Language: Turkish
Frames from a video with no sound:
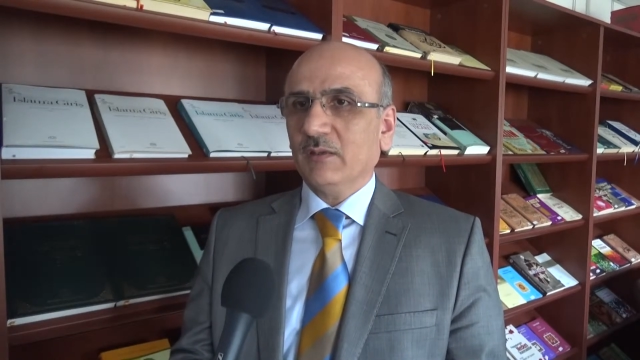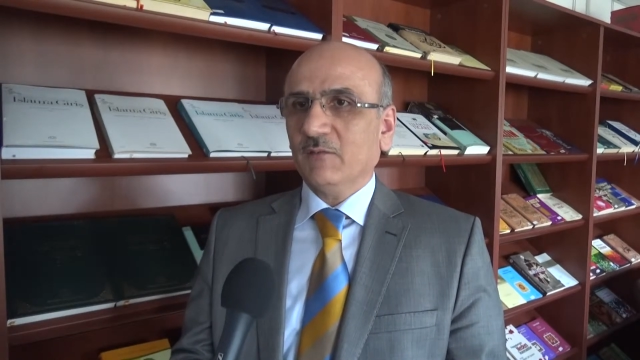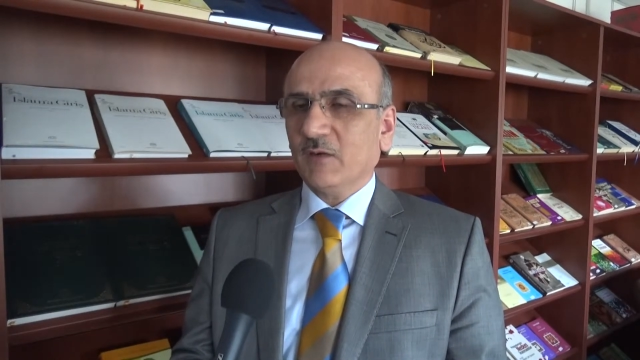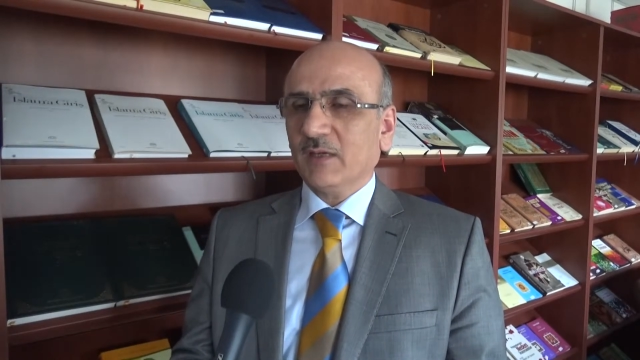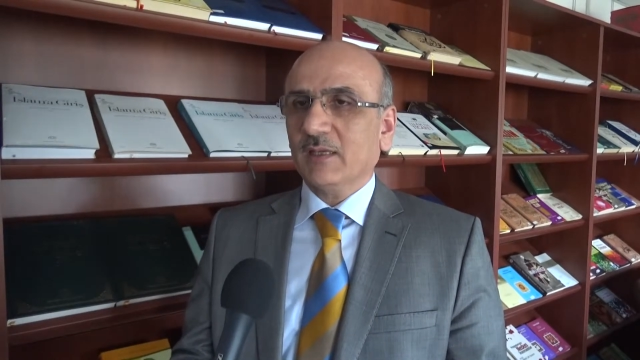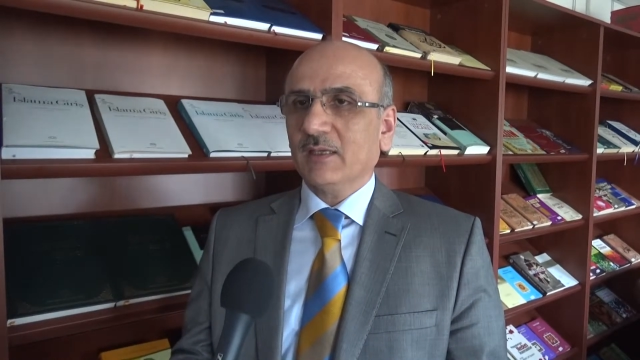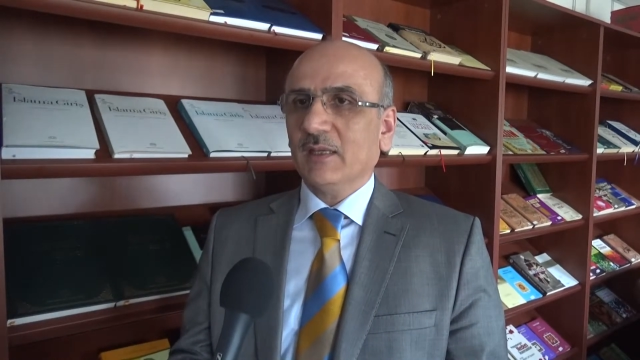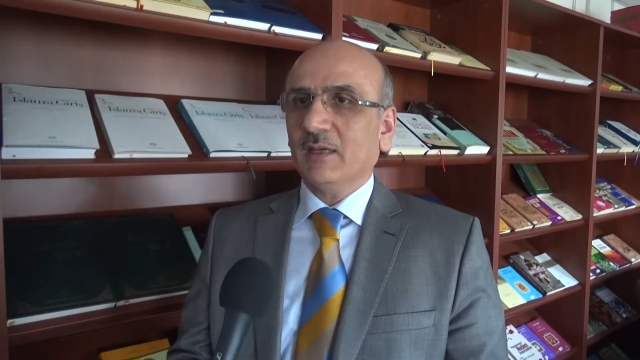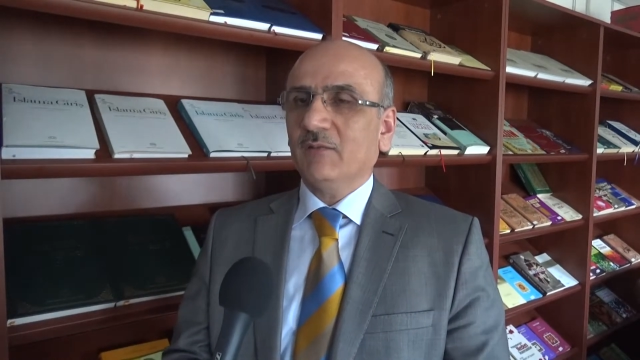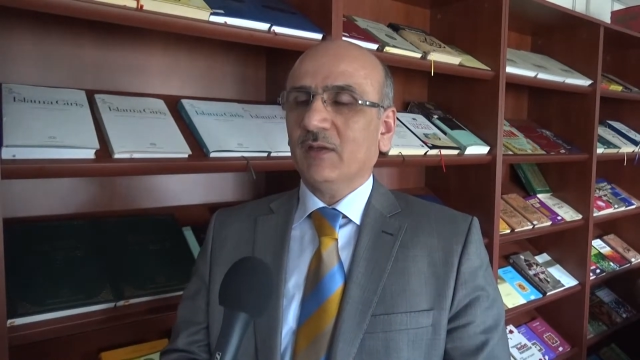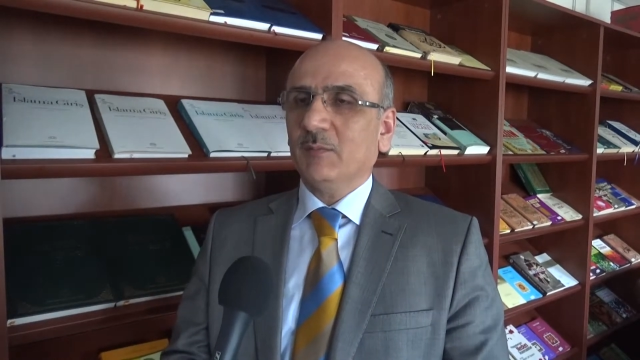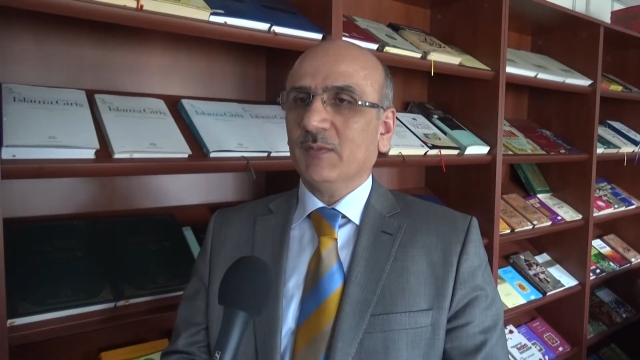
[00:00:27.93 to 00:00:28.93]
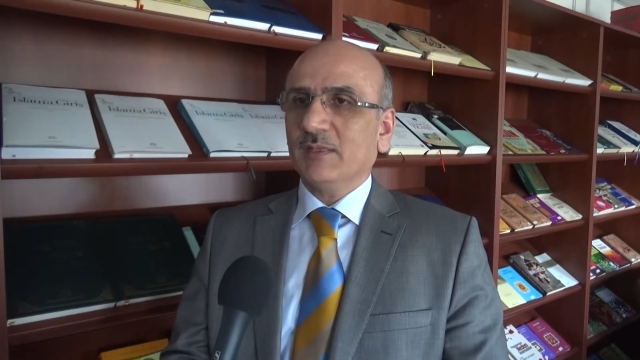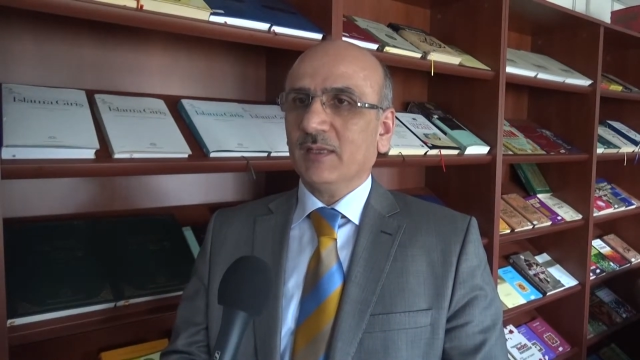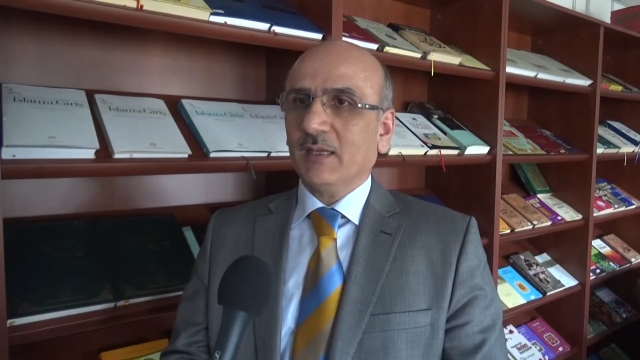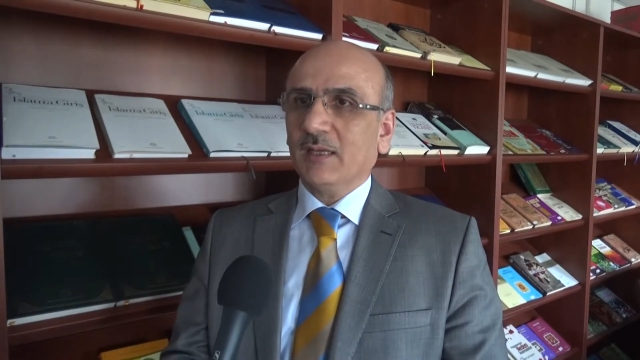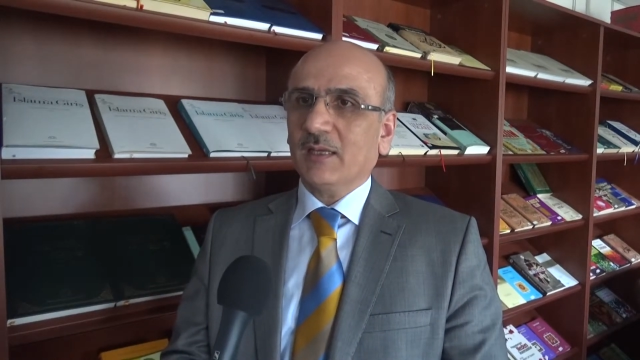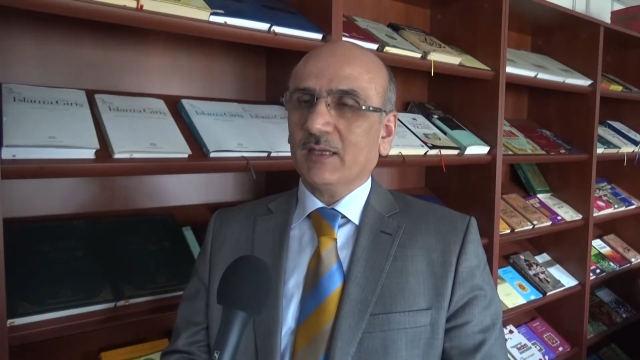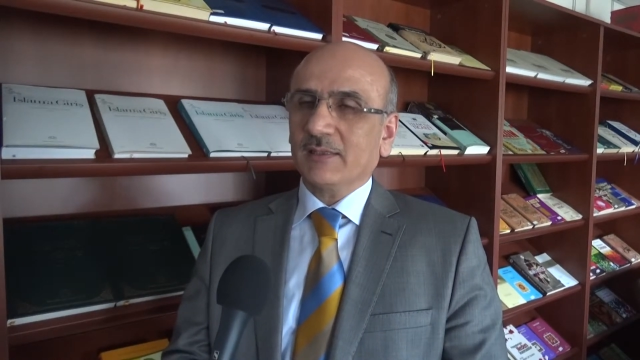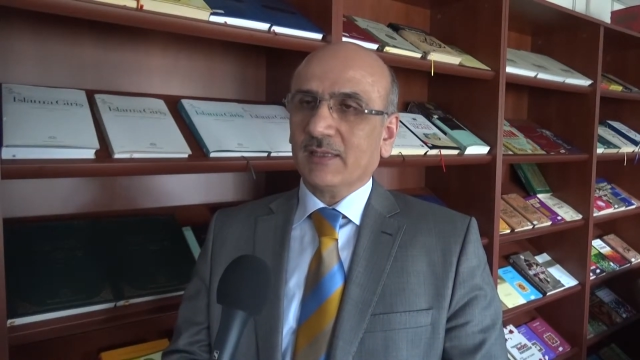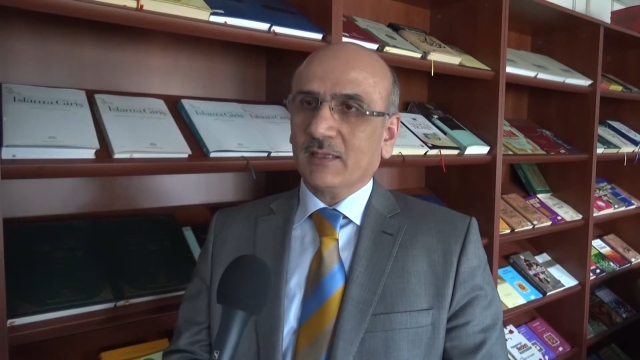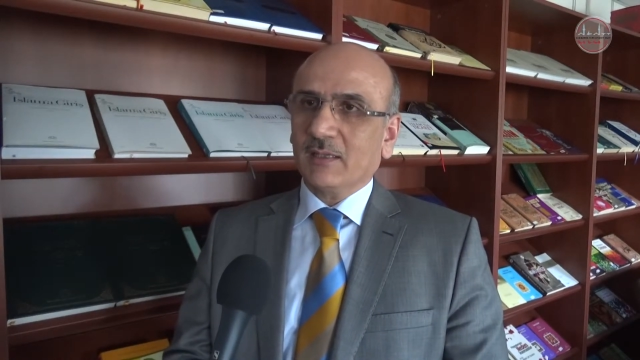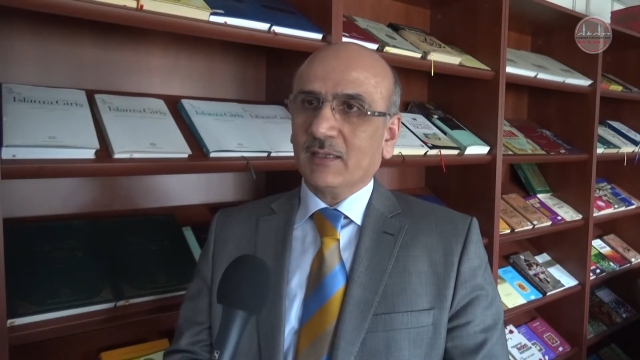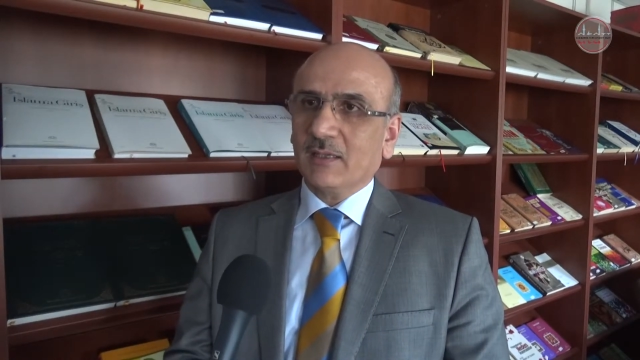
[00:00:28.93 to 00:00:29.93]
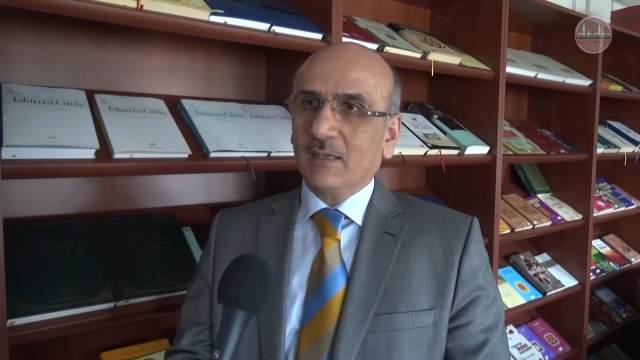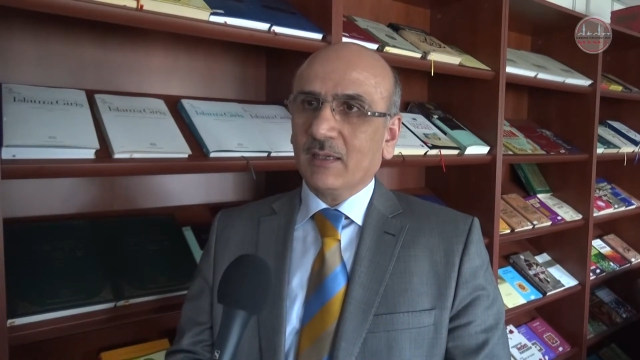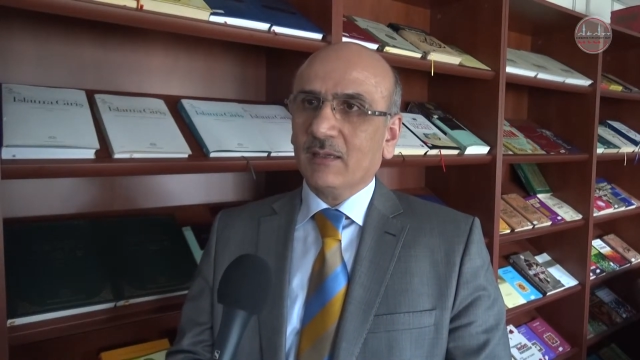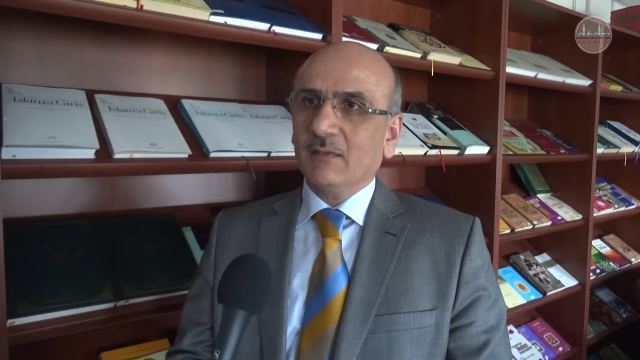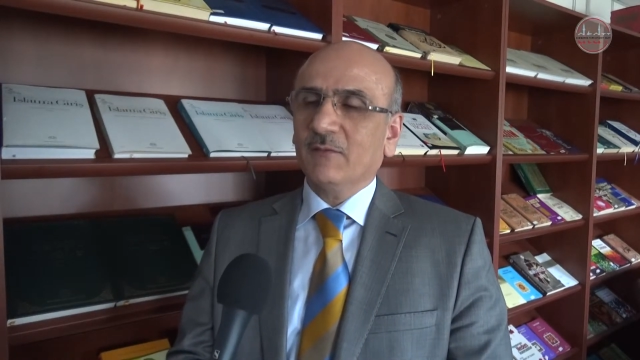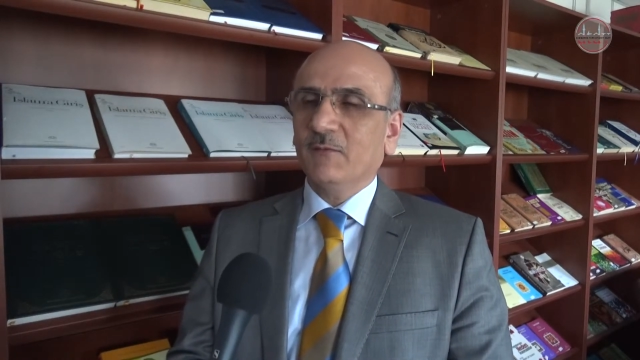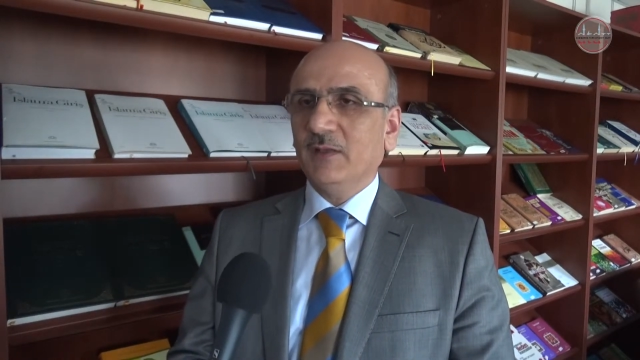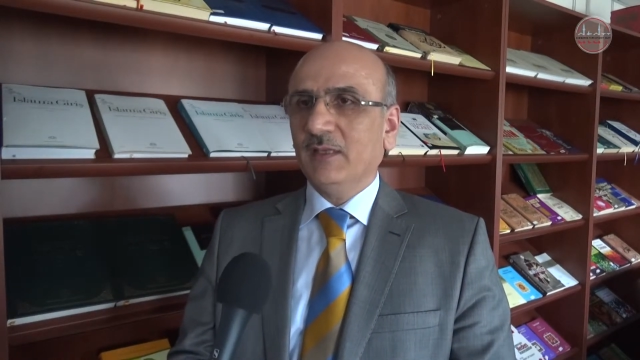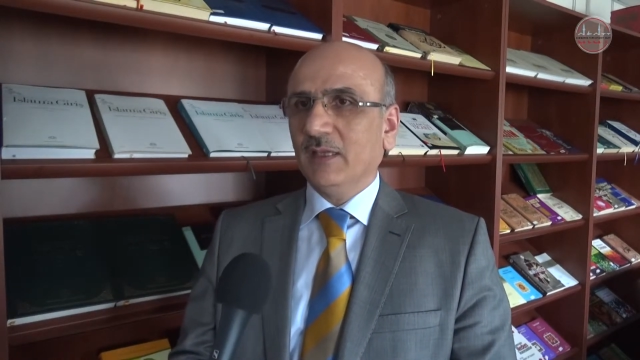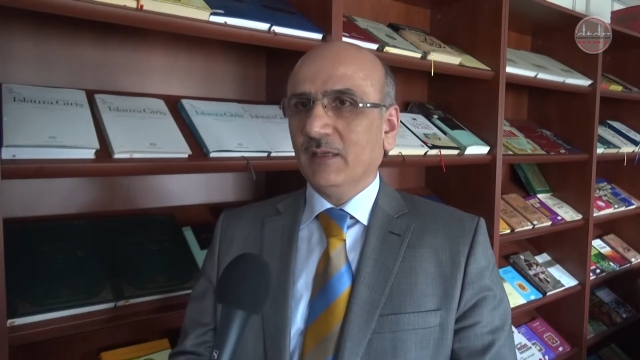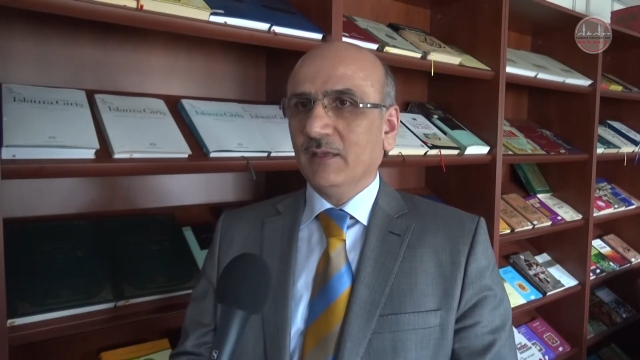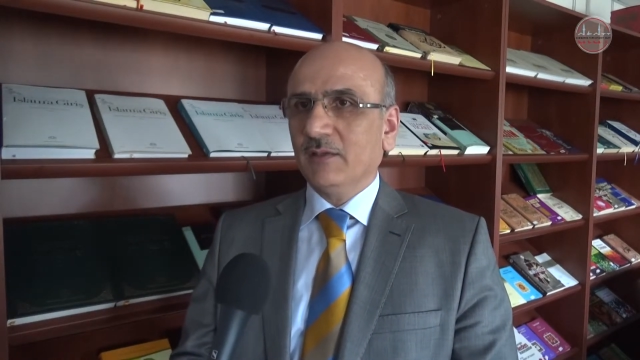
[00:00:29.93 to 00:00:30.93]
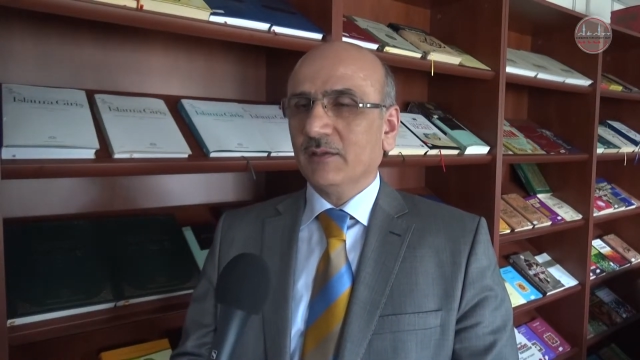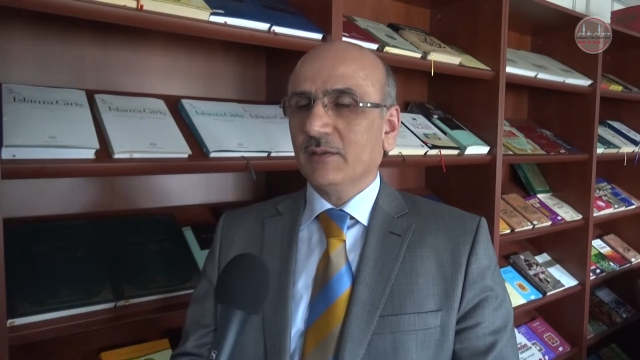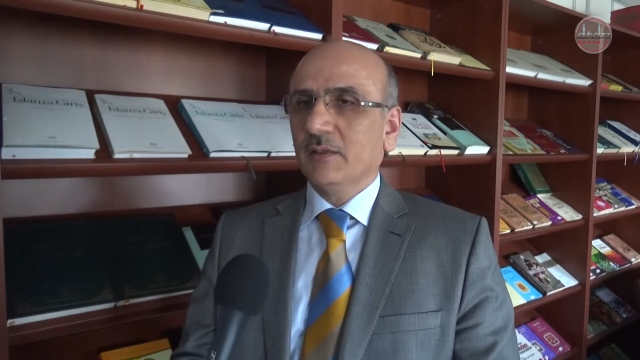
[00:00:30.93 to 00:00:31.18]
fakirlere vermesi gereken sadakaya fidye denir.